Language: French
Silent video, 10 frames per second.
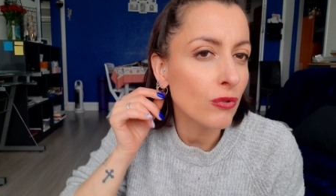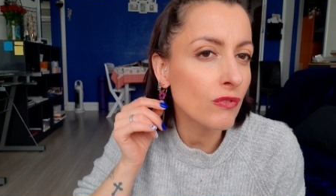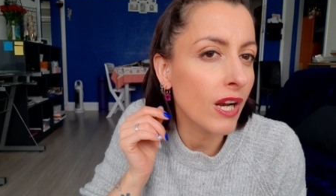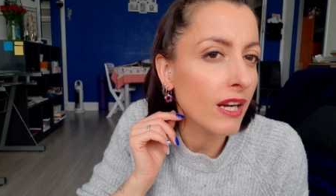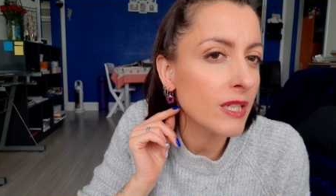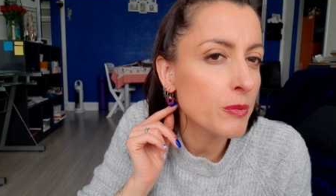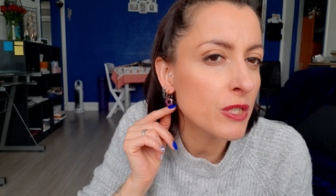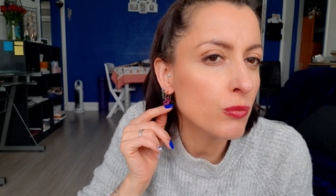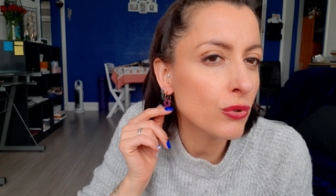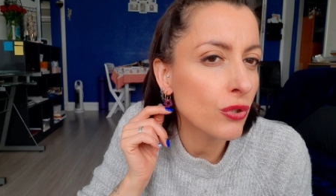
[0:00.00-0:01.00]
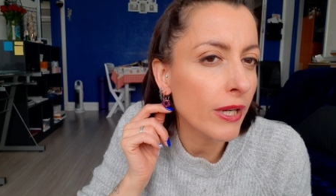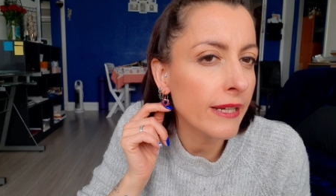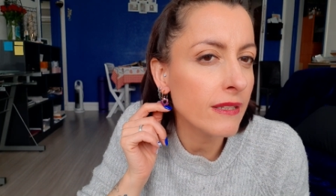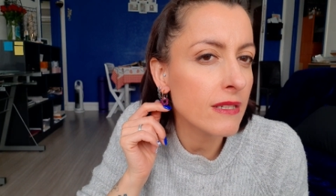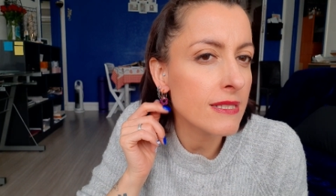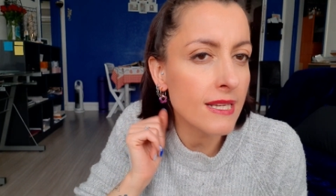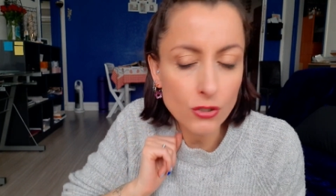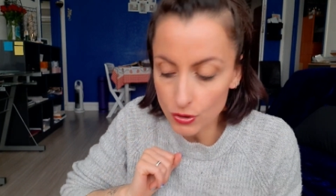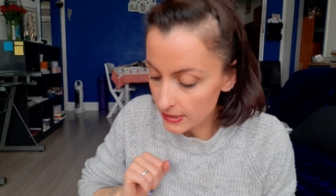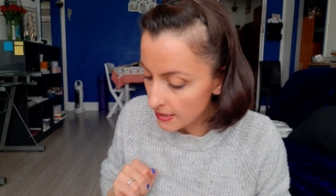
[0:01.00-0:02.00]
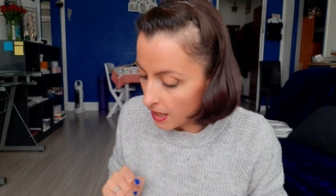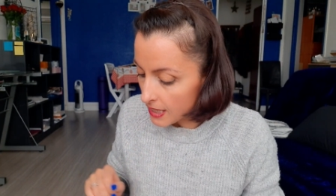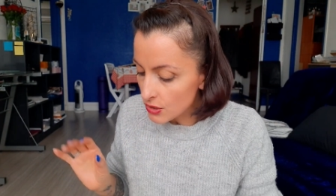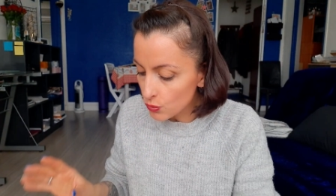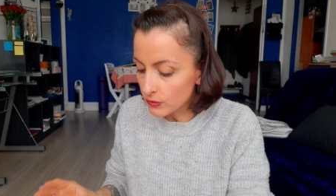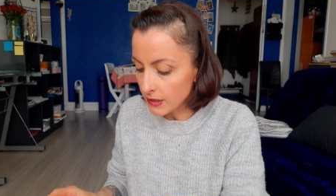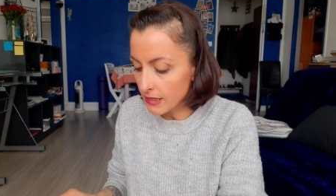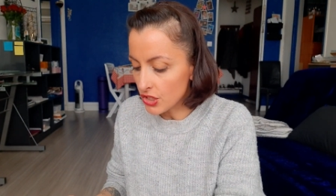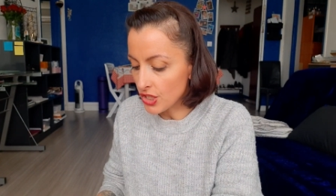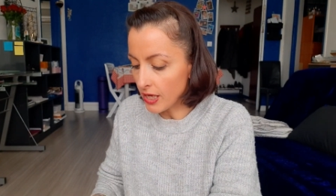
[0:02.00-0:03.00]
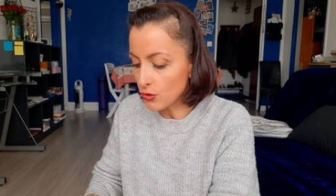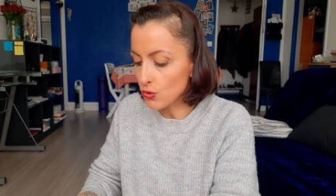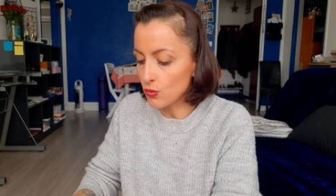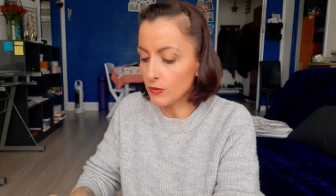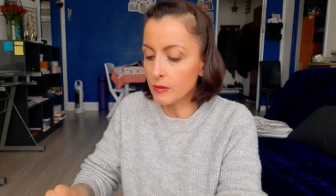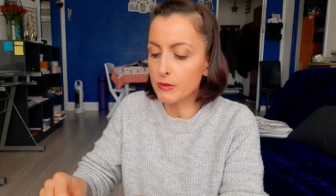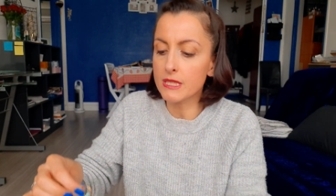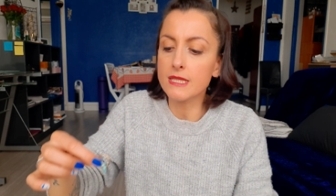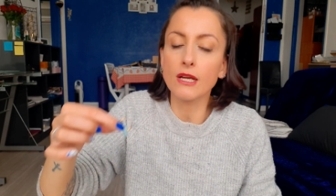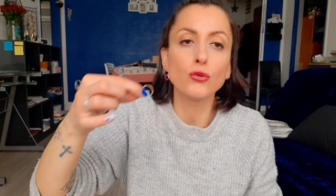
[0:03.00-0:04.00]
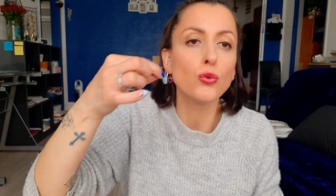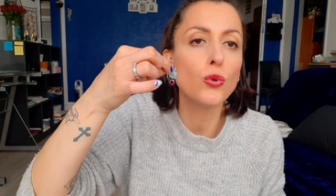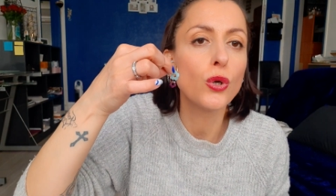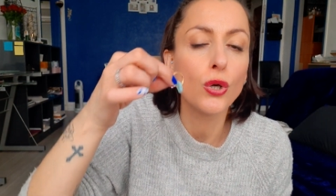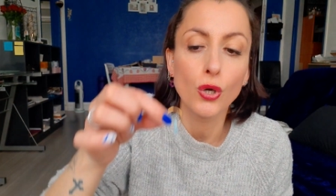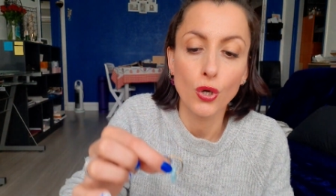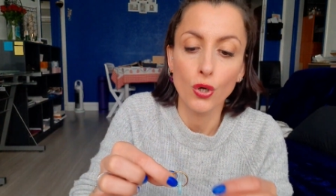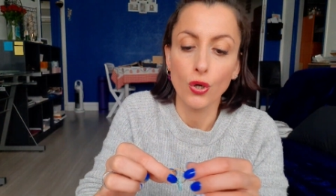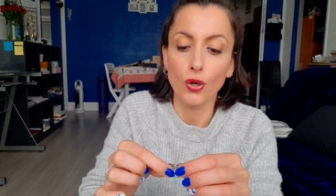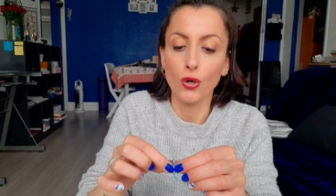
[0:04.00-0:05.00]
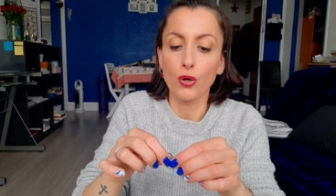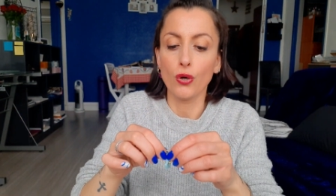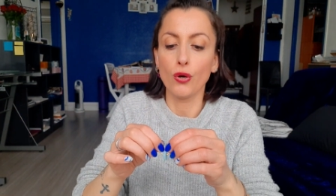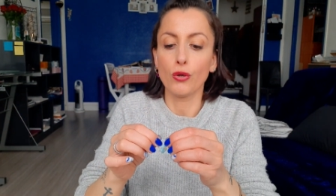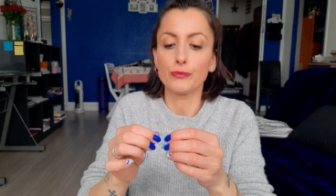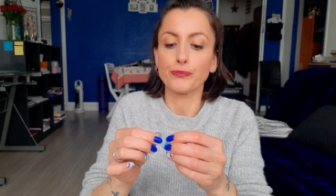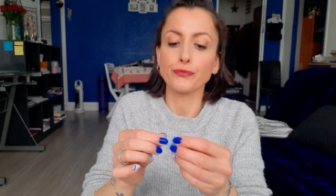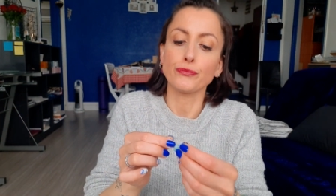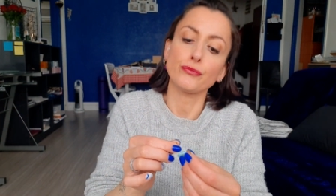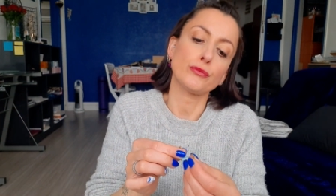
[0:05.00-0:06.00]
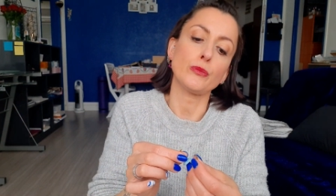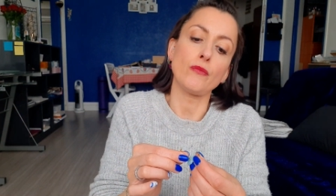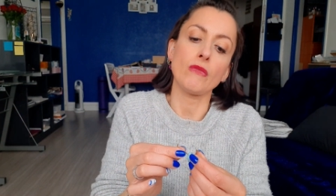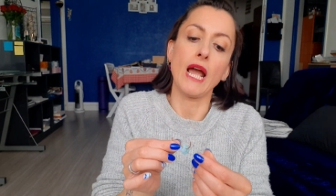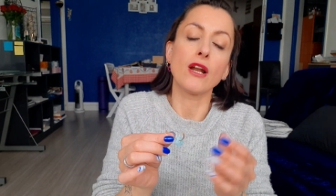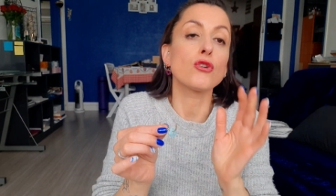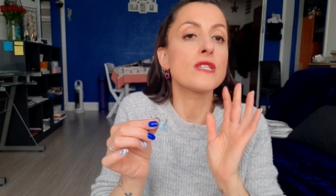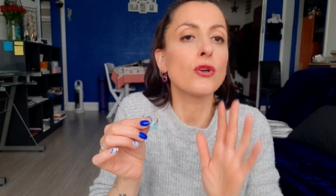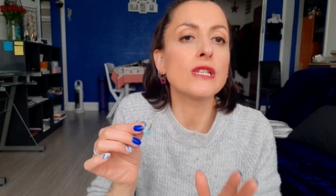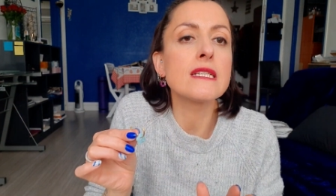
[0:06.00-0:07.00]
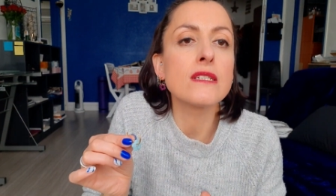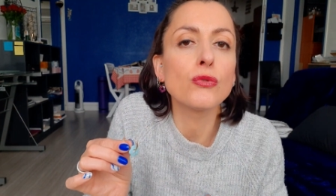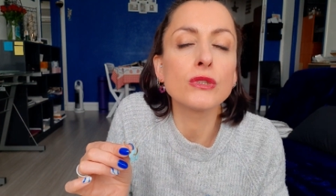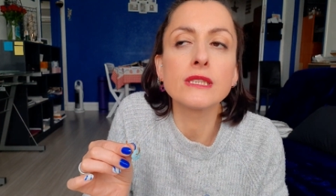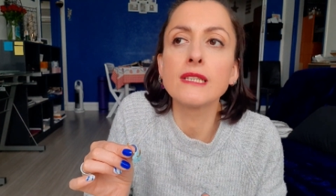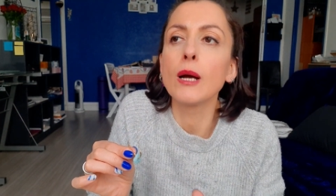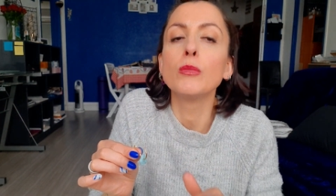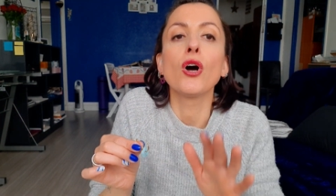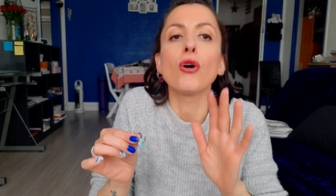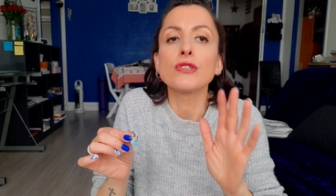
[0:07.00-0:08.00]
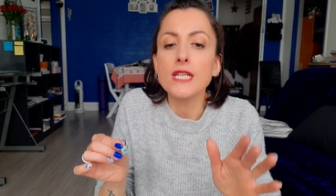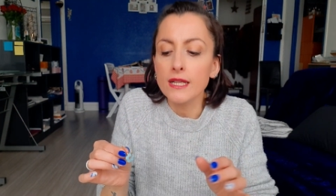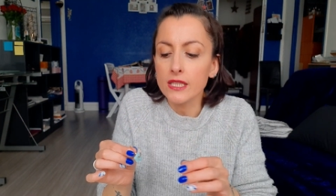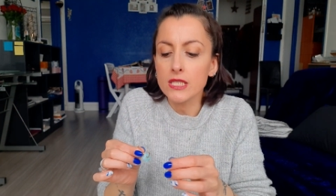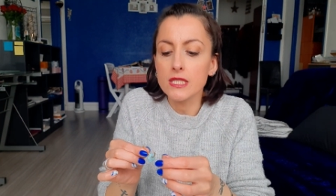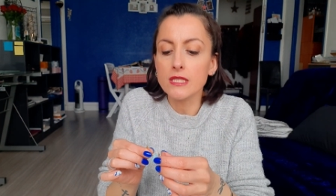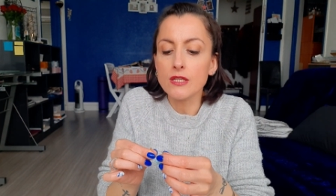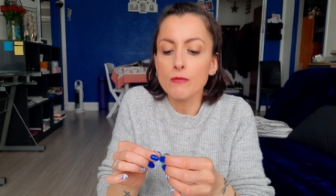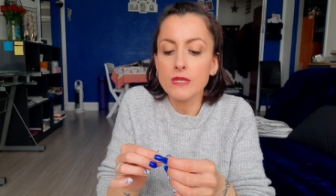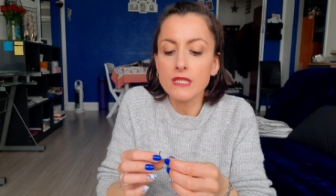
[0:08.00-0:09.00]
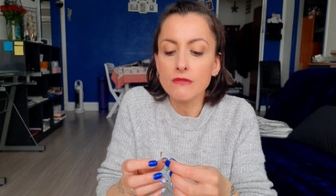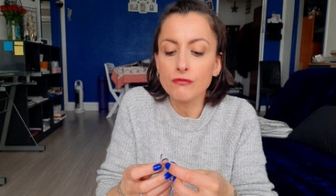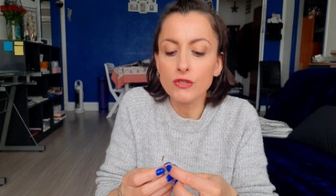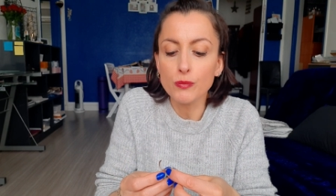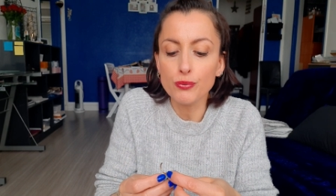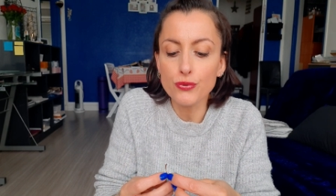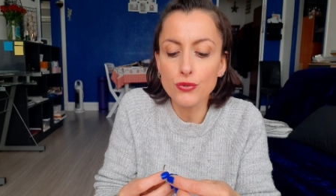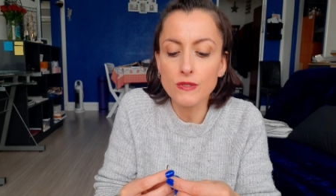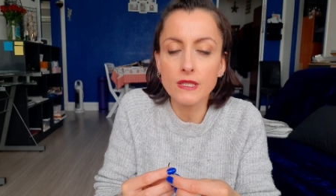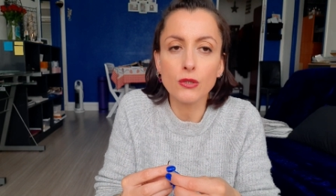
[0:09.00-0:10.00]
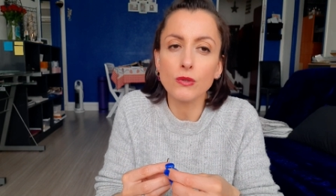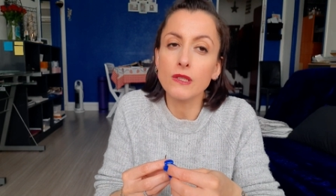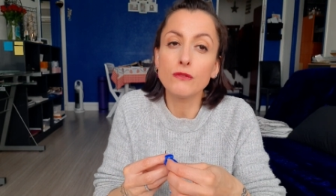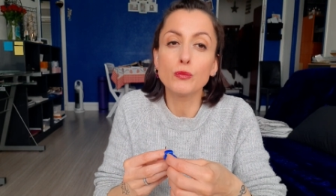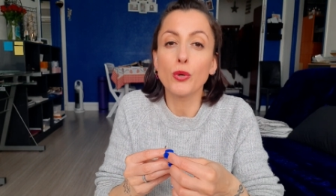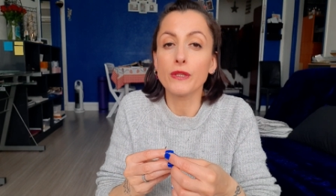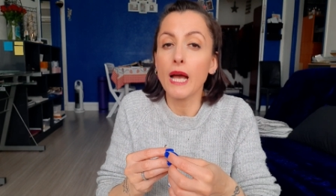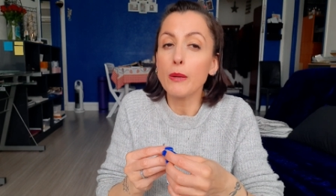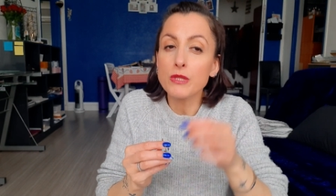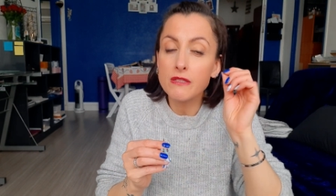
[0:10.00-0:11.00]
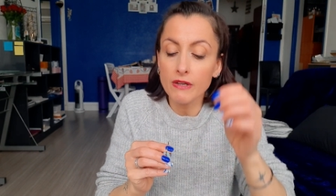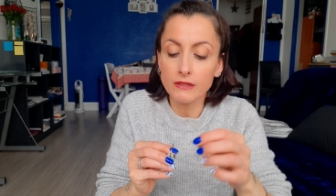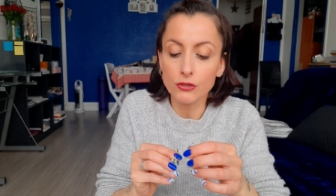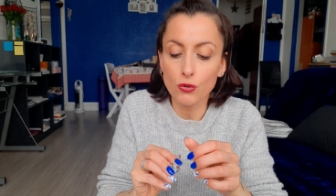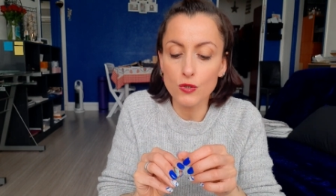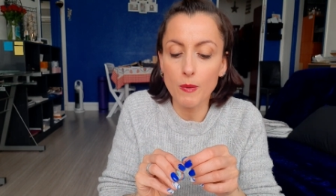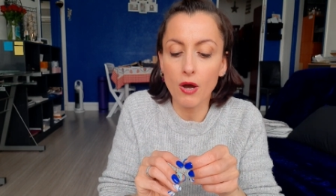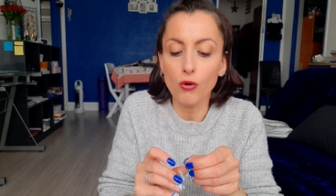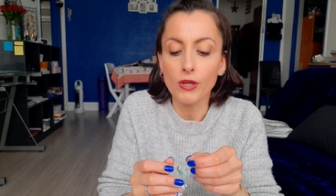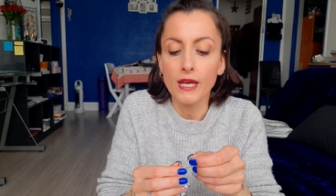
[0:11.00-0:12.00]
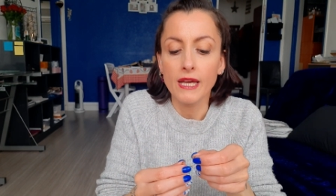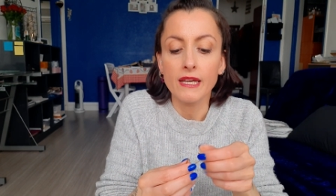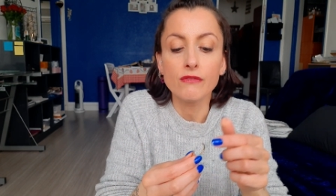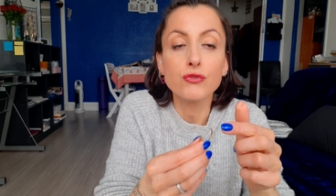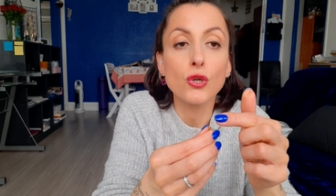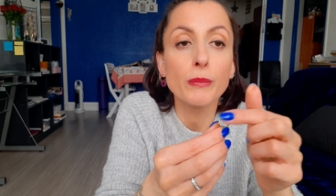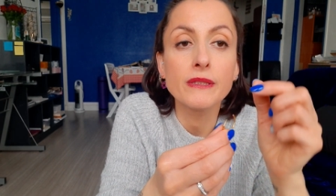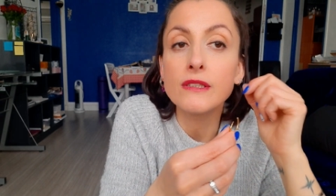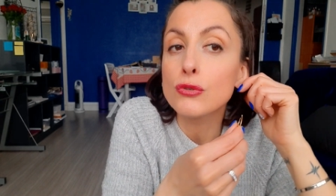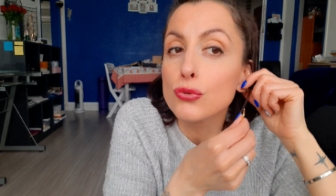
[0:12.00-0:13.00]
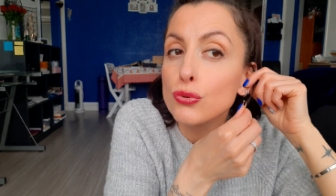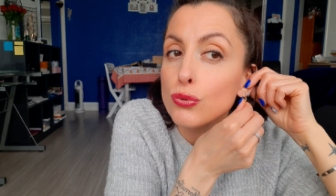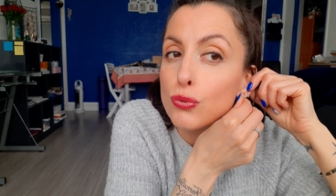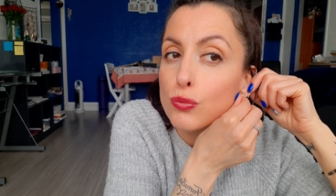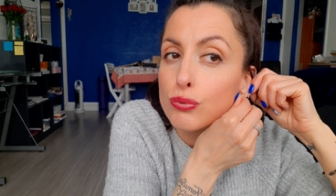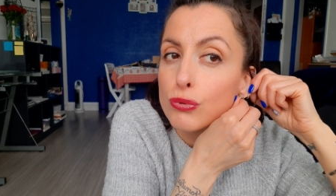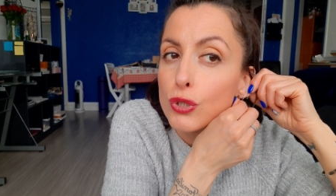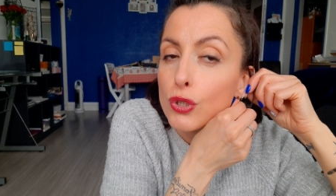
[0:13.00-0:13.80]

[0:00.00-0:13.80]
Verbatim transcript: Donc voilà, les petites boucles d'oreilles, ça donne ça. Elles sont très légères, ce sont des petits anneaux. Euh, alors, c'est en acier inoxydable, anti-allergique, mais si vous voulez plus de sécurité, vous prenez un petit vernis transparent et vous en mettez sur le bout.